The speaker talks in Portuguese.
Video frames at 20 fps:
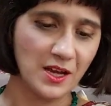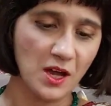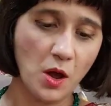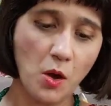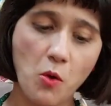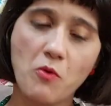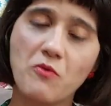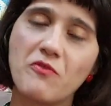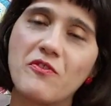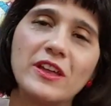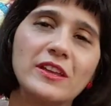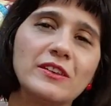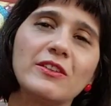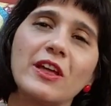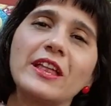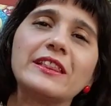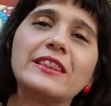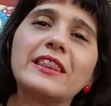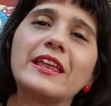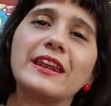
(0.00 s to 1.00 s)
O vento é
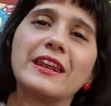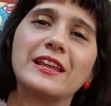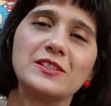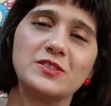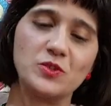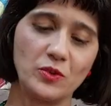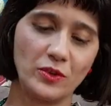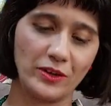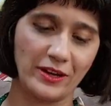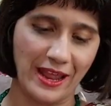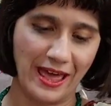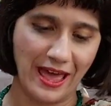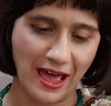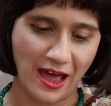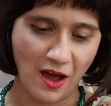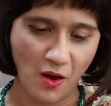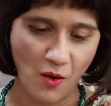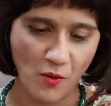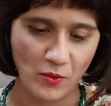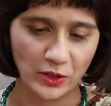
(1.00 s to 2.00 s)

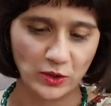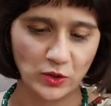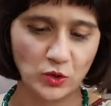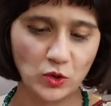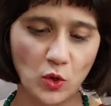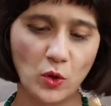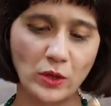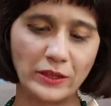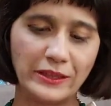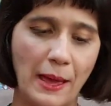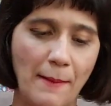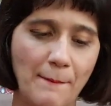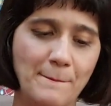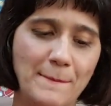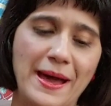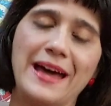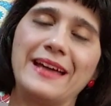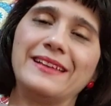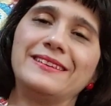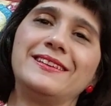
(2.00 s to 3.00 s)
internacional e toda a
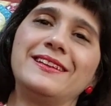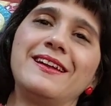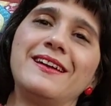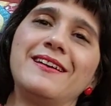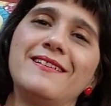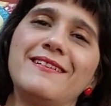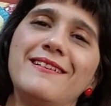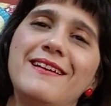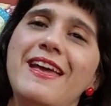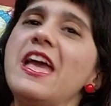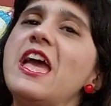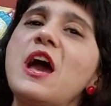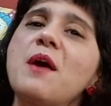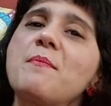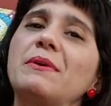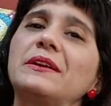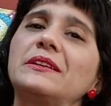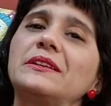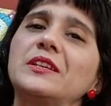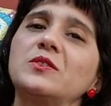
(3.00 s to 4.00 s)
pátria é a
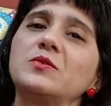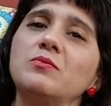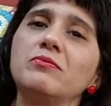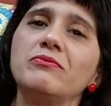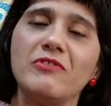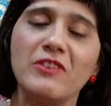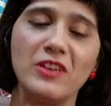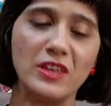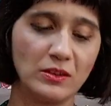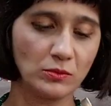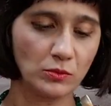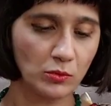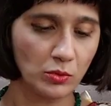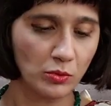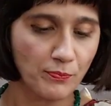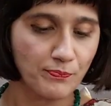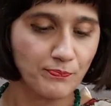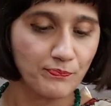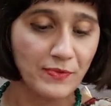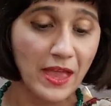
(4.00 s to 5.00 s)
pátria do vento.
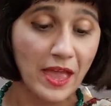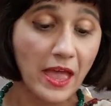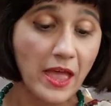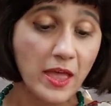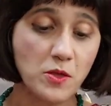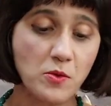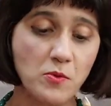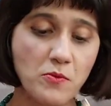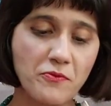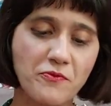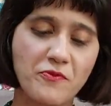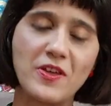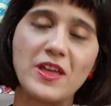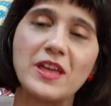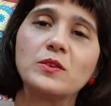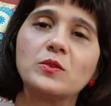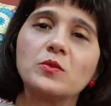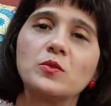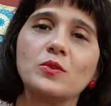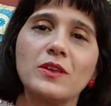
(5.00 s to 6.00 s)
E o
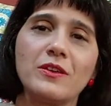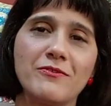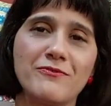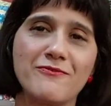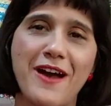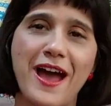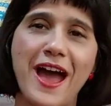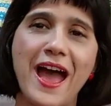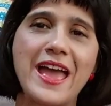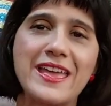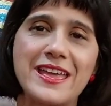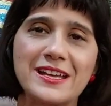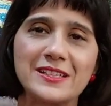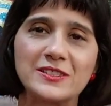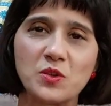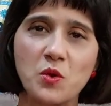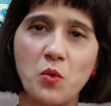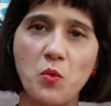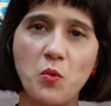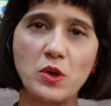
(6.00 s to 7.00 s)
vento que varre as
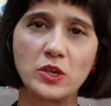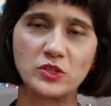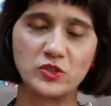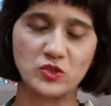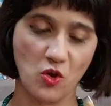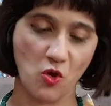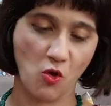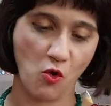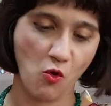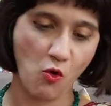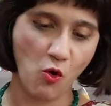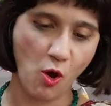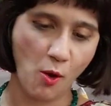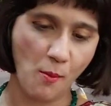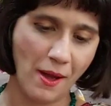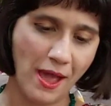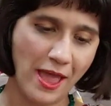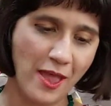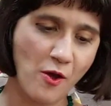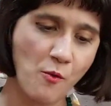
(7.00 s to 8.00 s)
ruas de
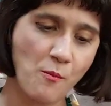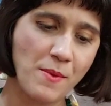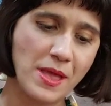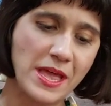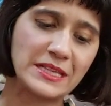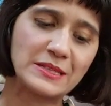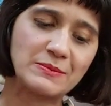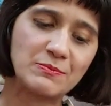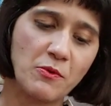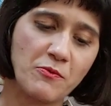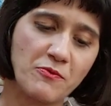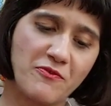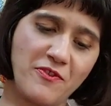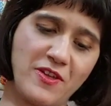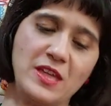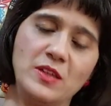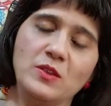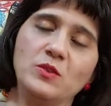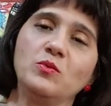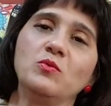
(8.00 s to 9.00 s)
Roma é o mesmo
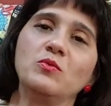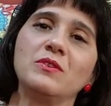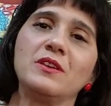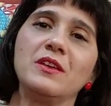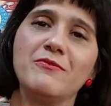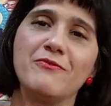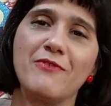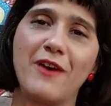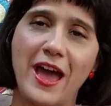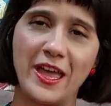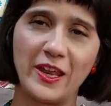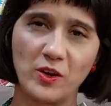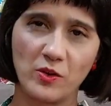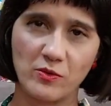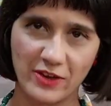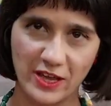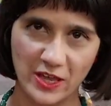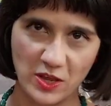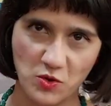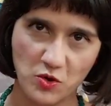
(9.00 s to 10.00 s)
vento que varre
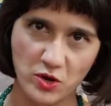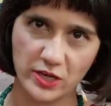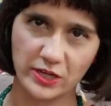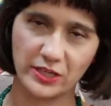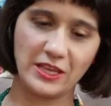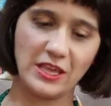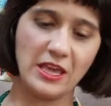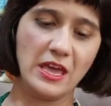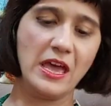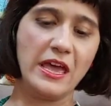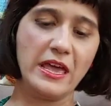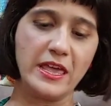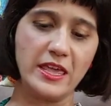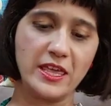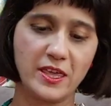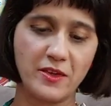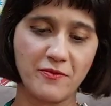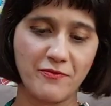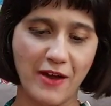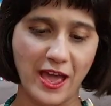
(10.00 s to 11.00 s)
Nova York e
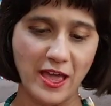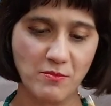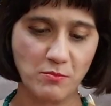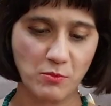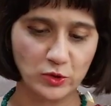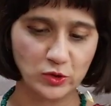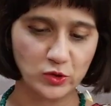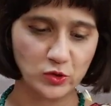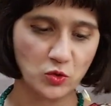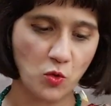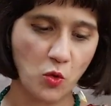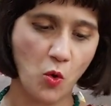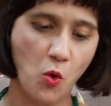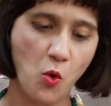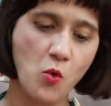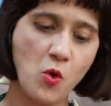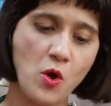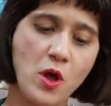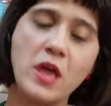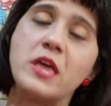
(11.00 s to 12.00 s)
que varre
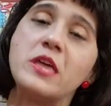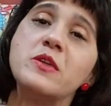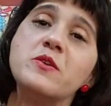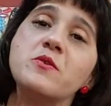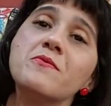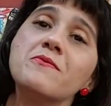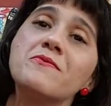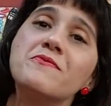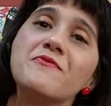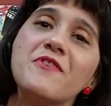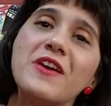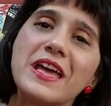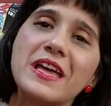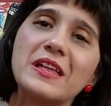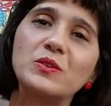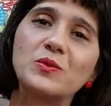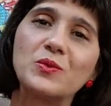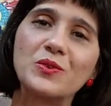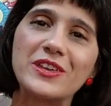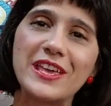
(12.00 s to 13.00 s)
Moscou, e o
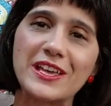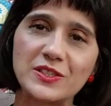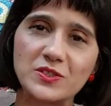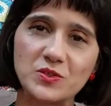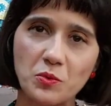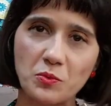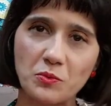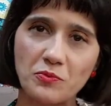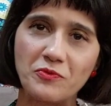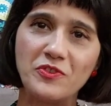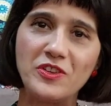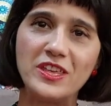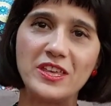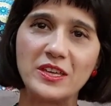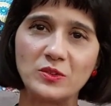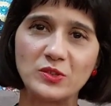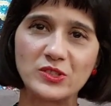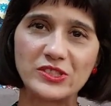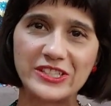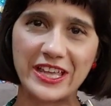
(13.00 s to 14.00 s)
vento que assovia
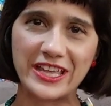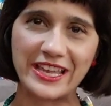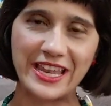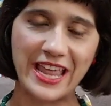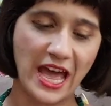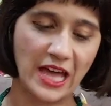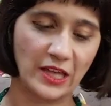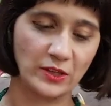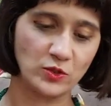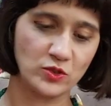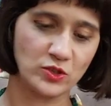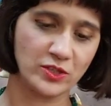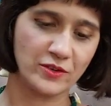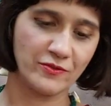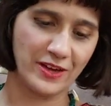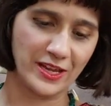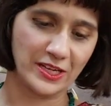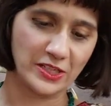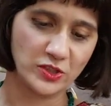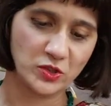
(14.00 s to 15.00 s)
nos telhados de
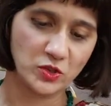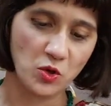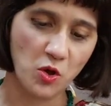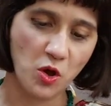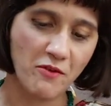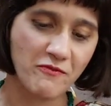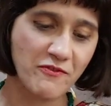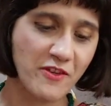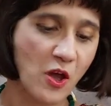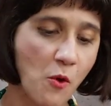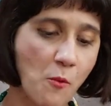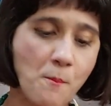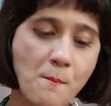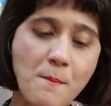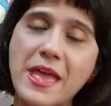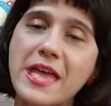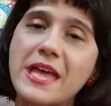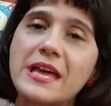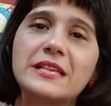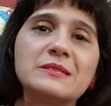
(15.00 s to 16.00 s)
Varsóvia é o
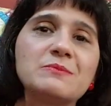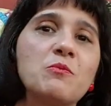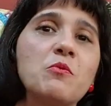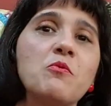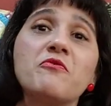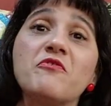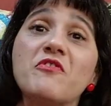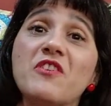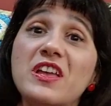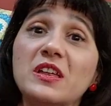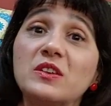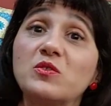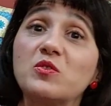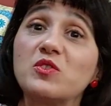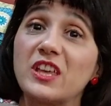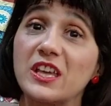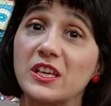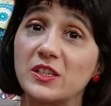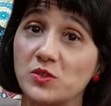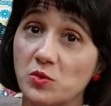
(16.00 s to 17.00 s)
mesmo vento
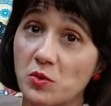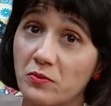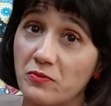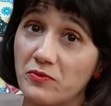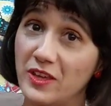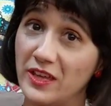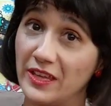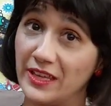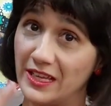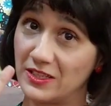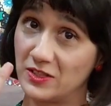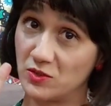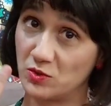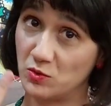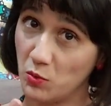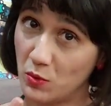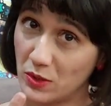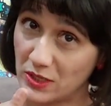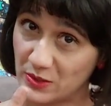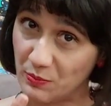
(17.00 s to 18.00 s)
que assovia nas
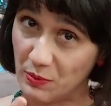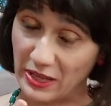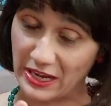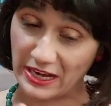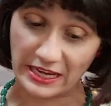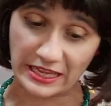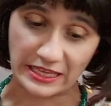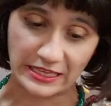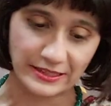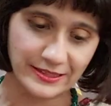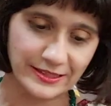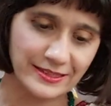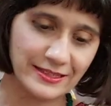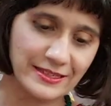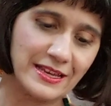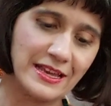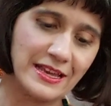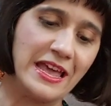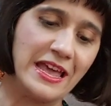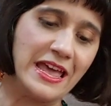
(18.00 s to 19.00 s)
duas Berlins,
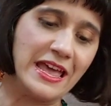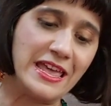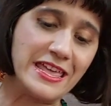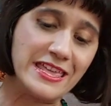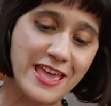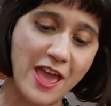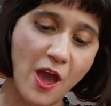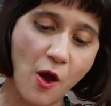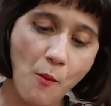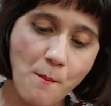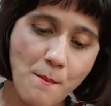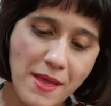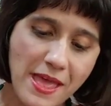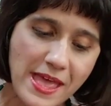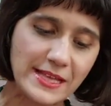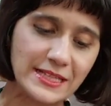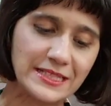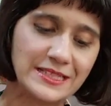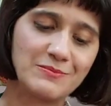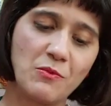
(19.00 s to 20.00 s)
e é o
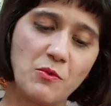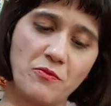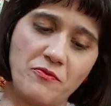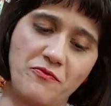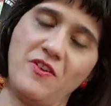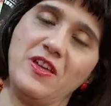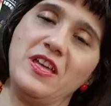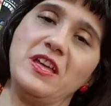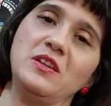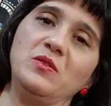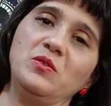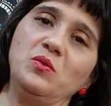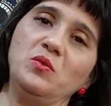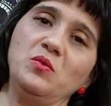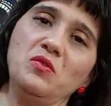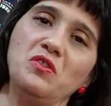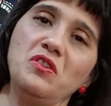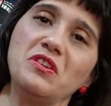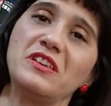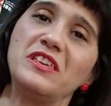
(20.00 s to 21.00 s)
mesmo vento
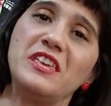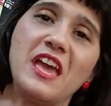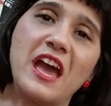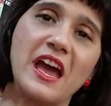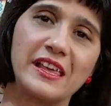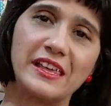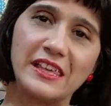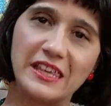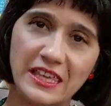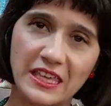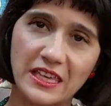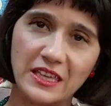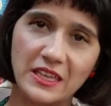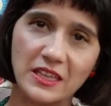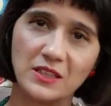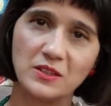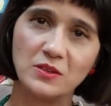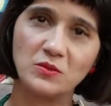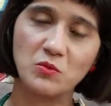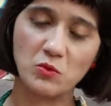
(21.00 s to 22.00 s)
que aqui
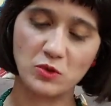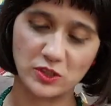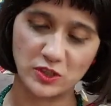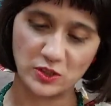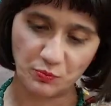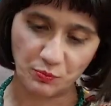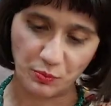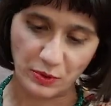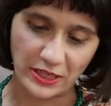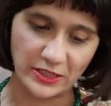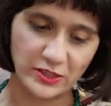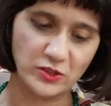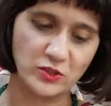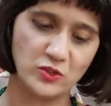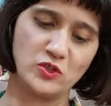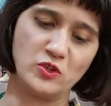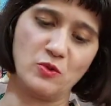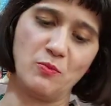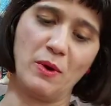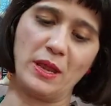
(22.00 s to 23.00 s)
no hospício
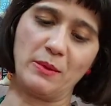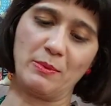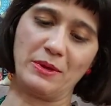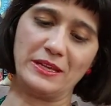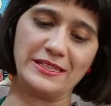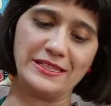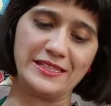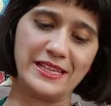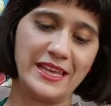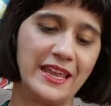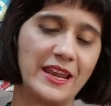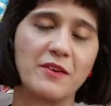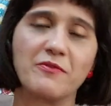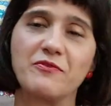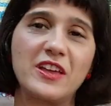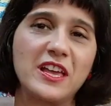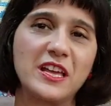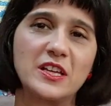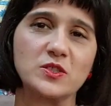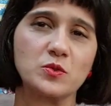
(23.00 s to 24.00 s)
de Barbacena
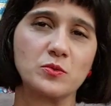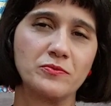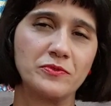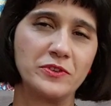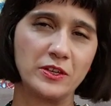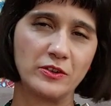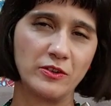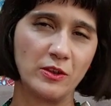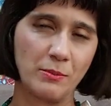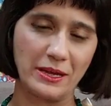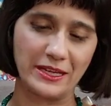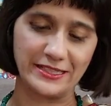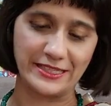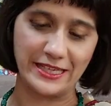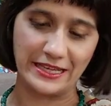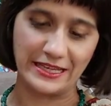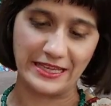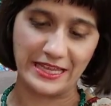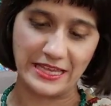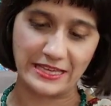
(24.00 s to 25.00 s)
fica assoviando a
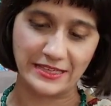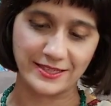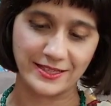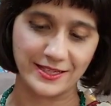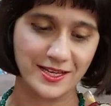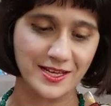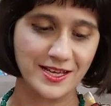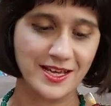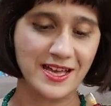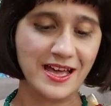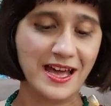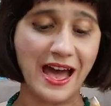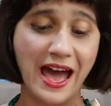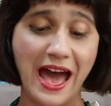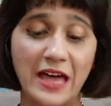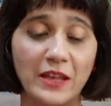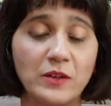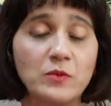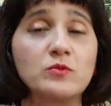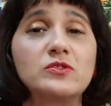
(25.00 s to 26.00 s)
Marselhesa,
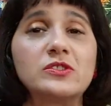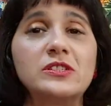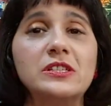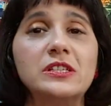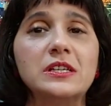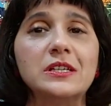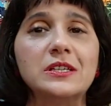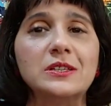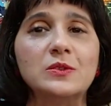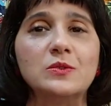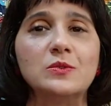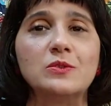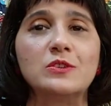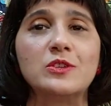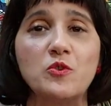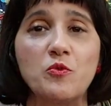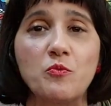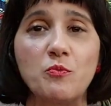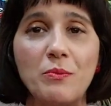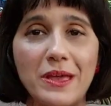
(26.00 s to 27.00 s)
anunciando
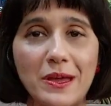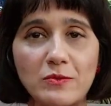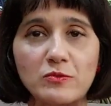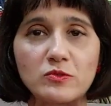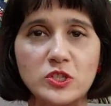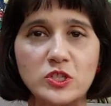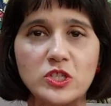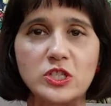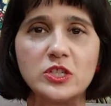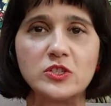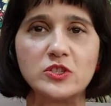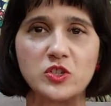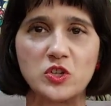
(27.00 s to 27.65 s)
que o meu dia de